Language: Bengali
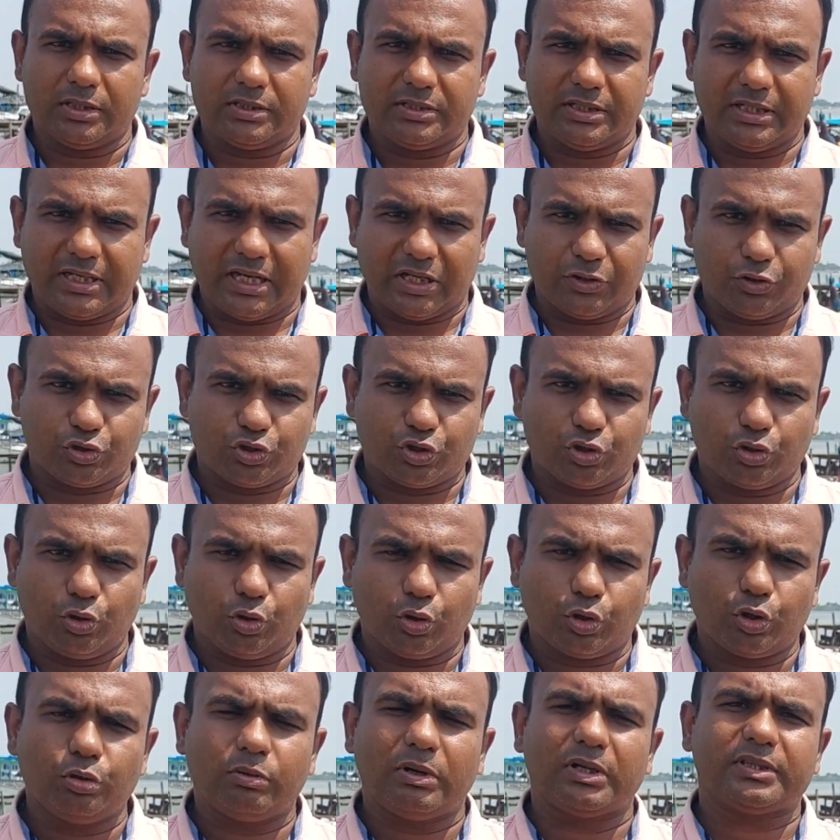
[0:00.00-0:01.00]
যে রাজস্ব
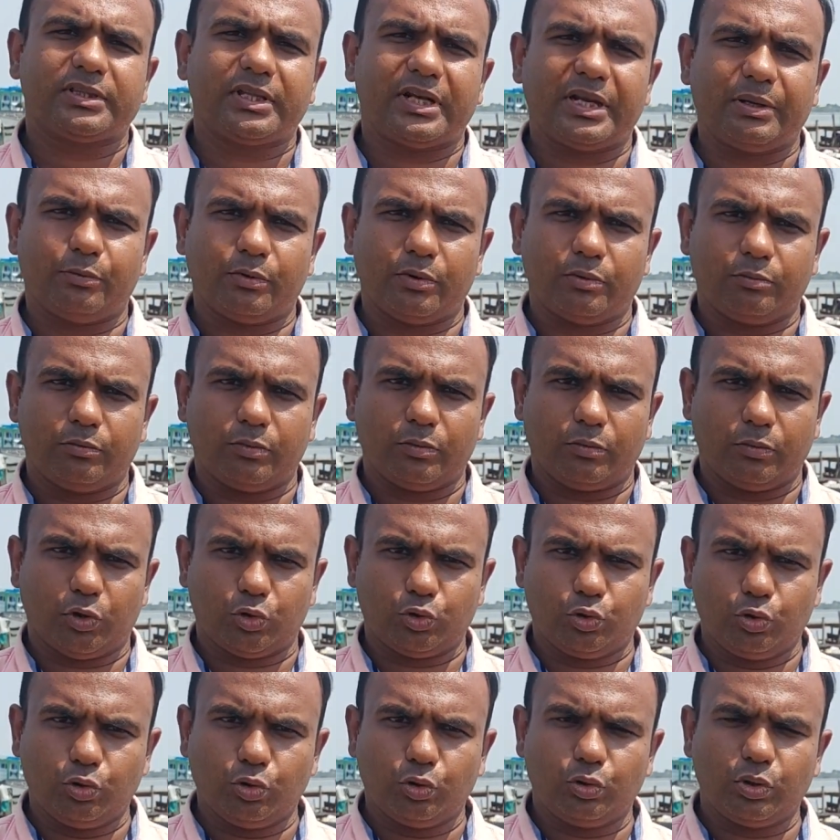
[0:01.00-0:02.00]
লক্ষ্যমাত্রা এবং
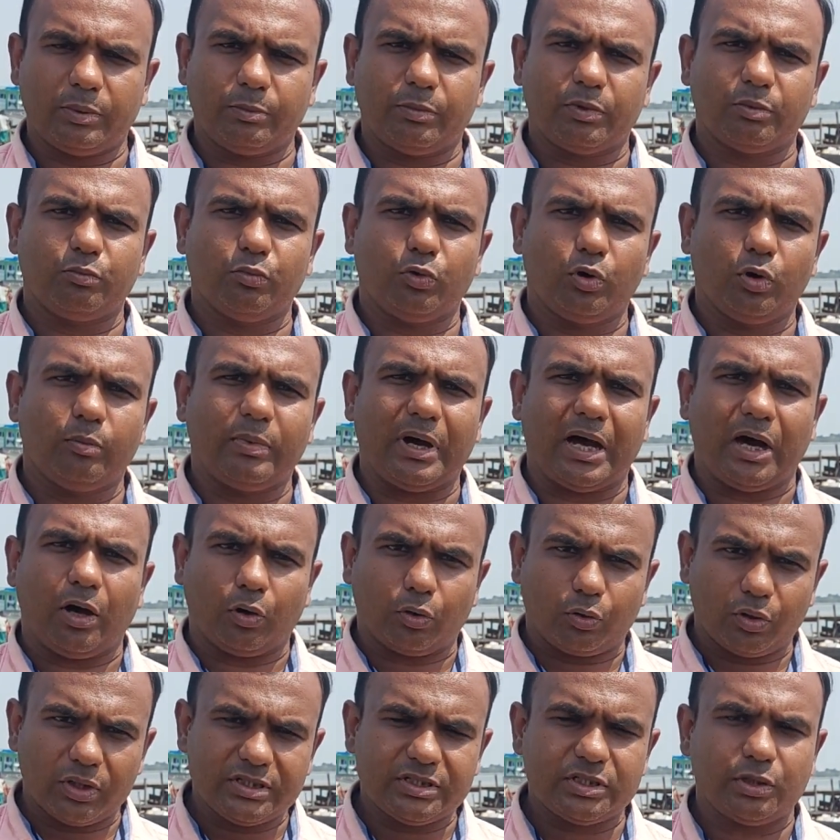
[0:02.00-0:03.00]
মধু এবং মোম
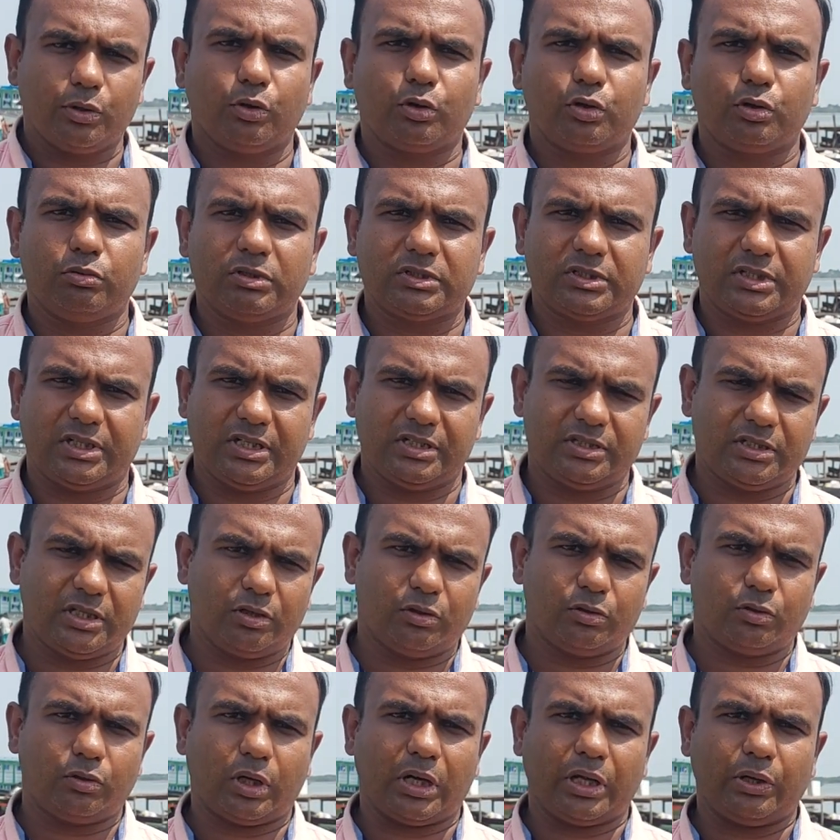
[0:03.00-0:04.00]
আহরণের যে লক্ষ্যমাত্রা
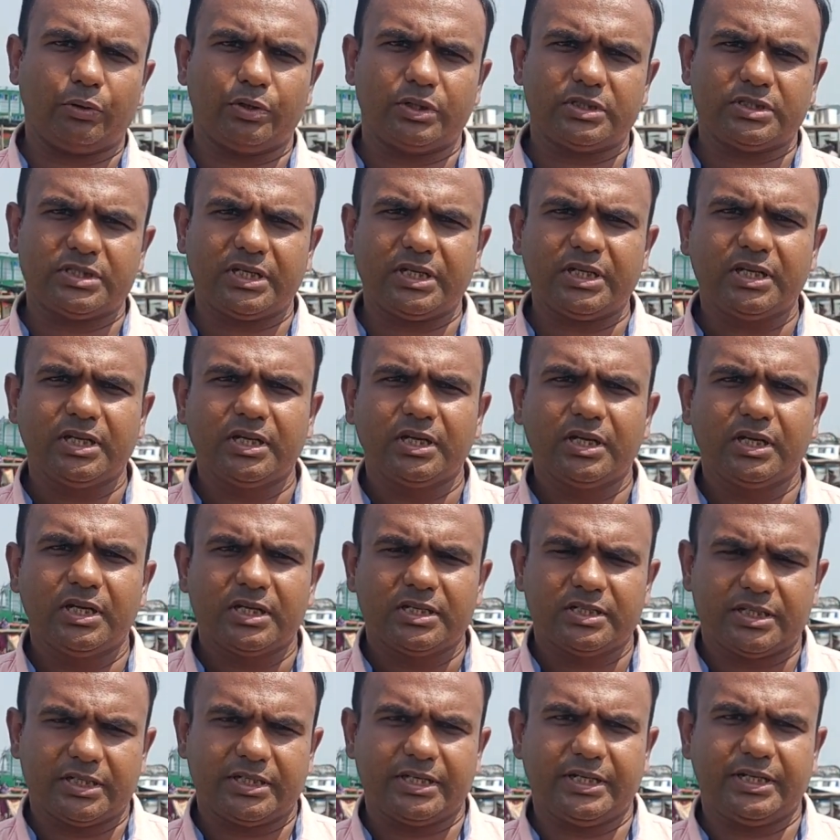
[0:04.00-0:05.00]
নির্ধারণ করা হয়েছে
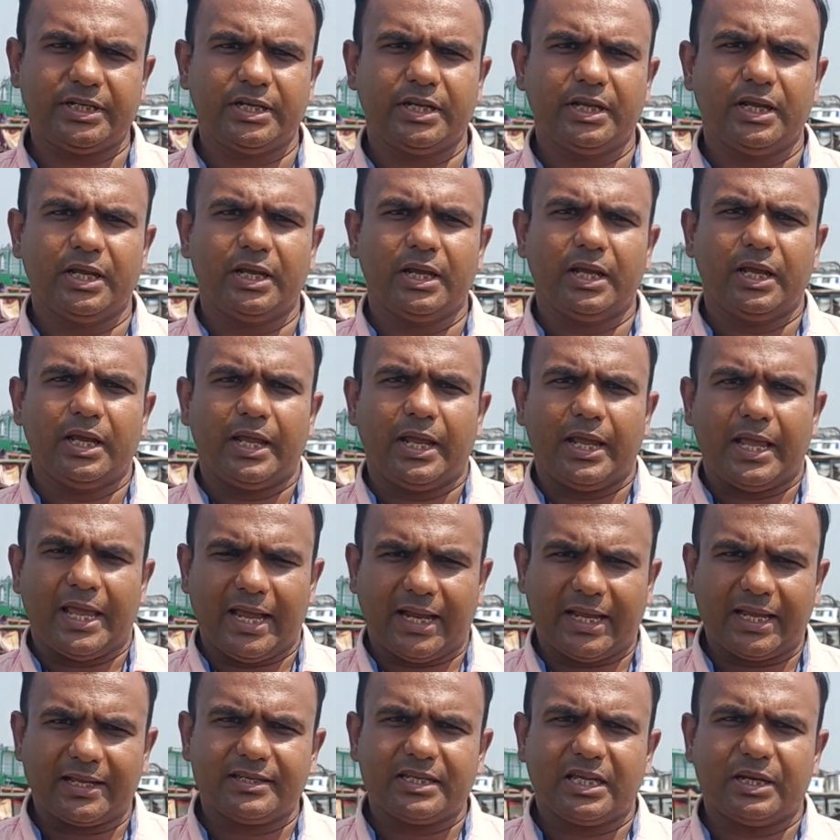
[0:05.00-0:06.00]
সেটি
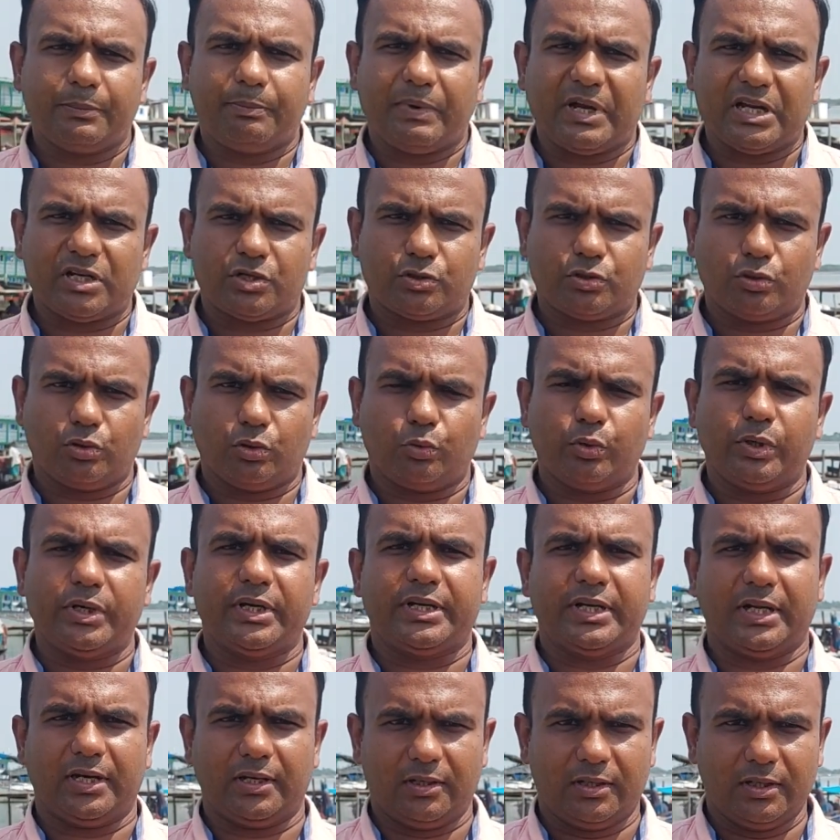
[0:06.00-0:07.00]
এক হাজার পাঁচশো
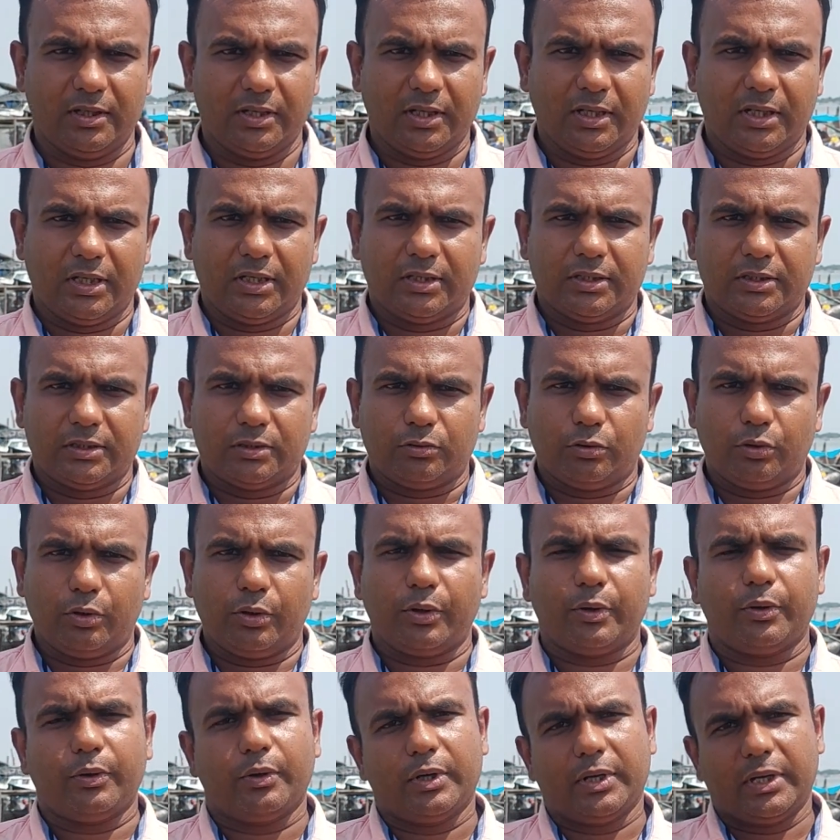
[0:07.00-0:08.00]
কুইন্টাল তো
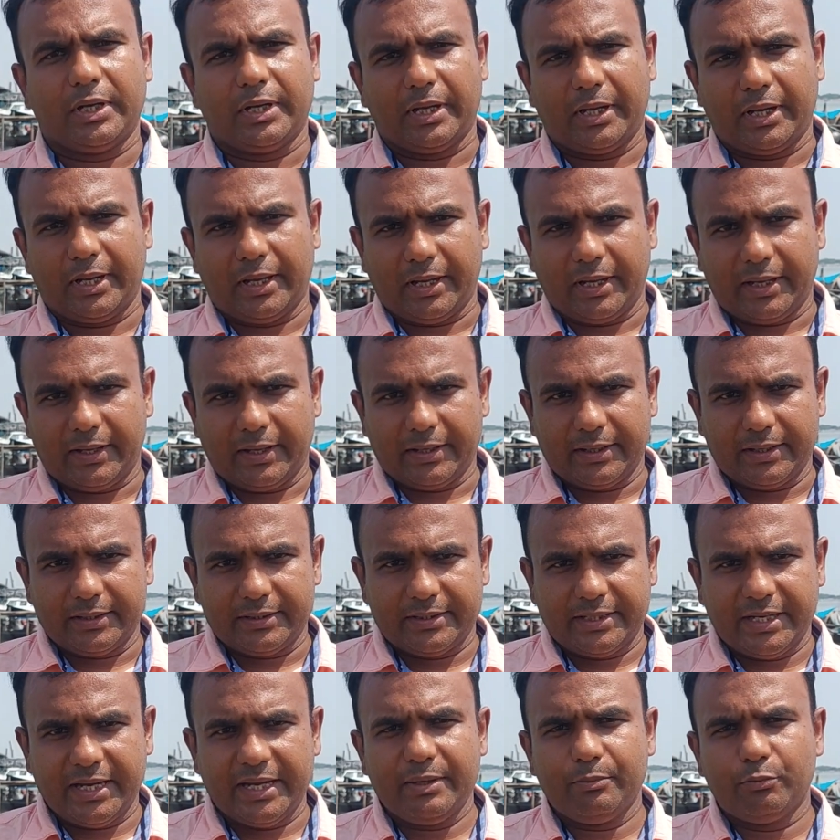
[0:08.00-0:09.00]

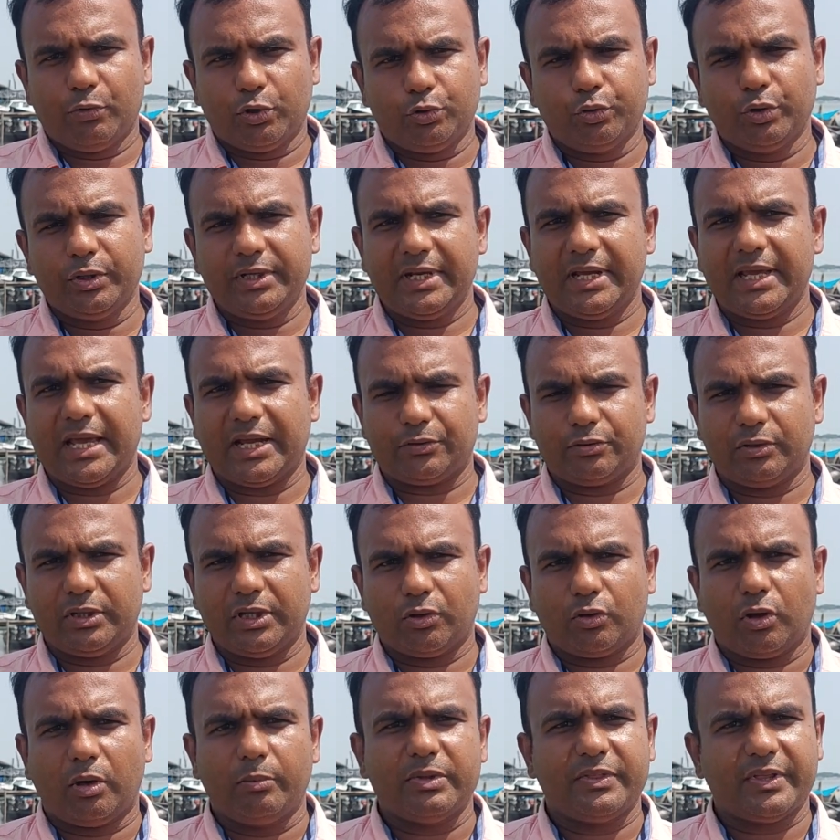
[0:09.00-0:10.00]
সেই মধু নিয়ে
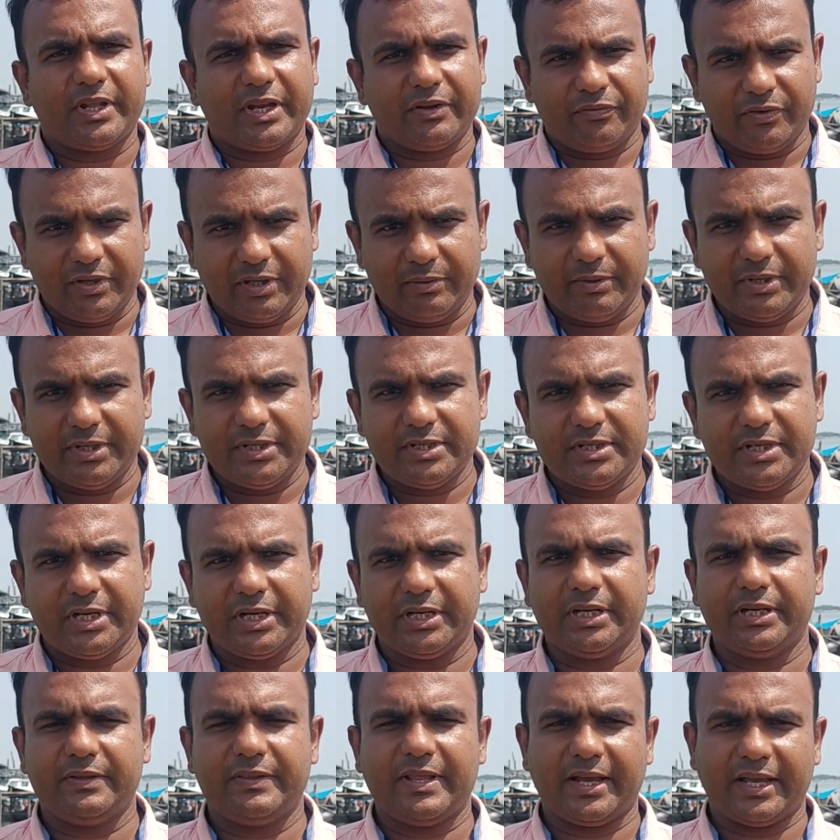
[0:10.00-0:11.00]
আসলে কবে তারা ফিরবেন
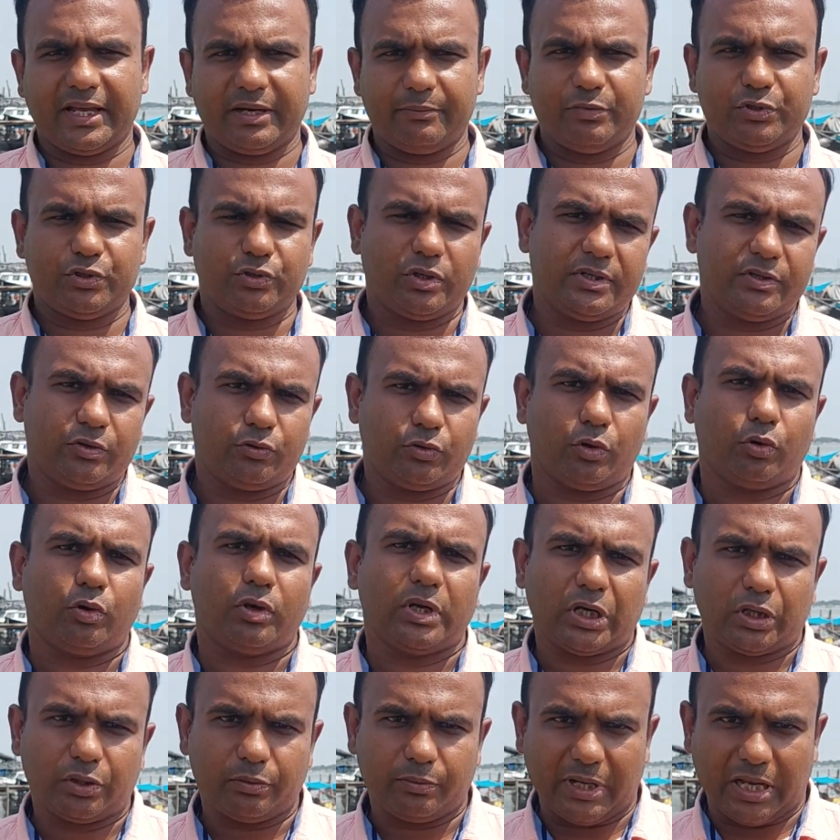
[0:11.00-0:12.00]
সেটি দেখার বিষয়
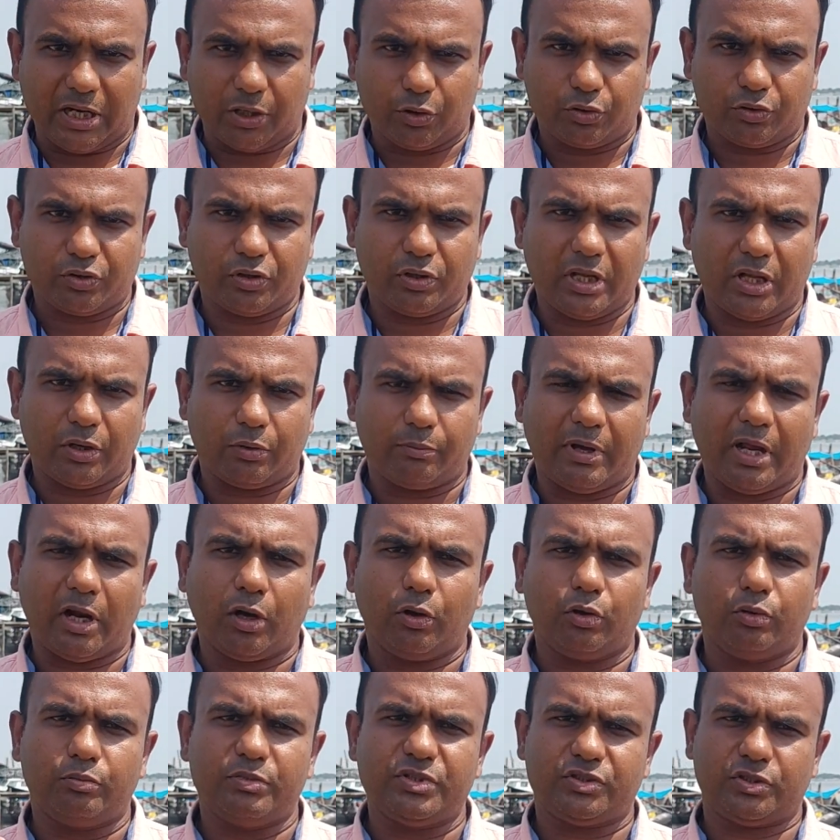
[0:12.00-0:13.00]
তখন আসলে আরও
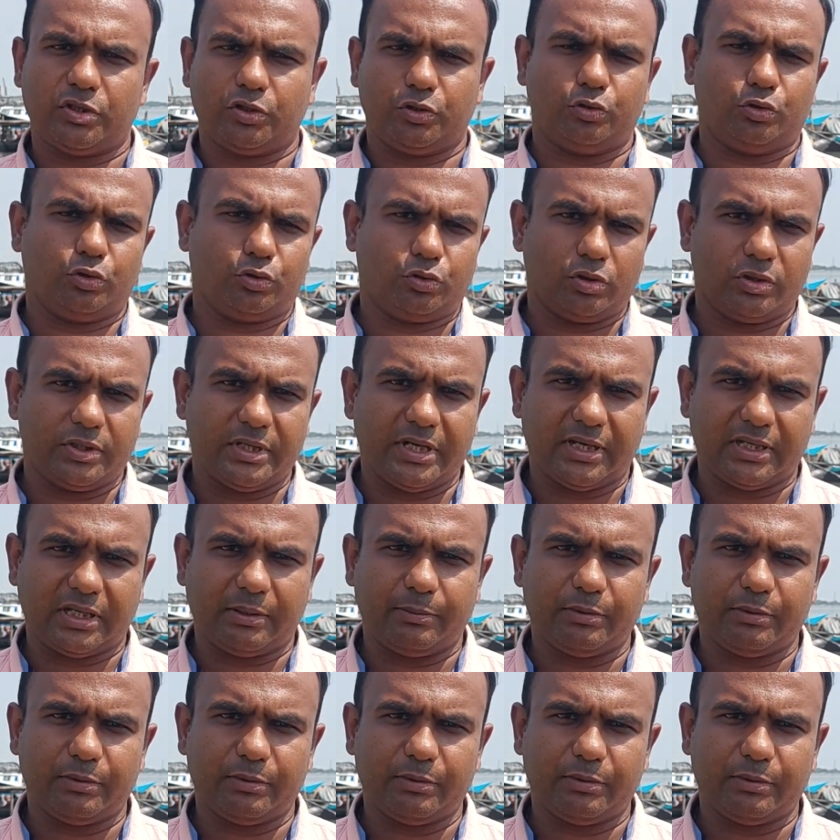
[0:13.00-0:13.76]
ভালো বিস্তারিত তথ্য দেওয়া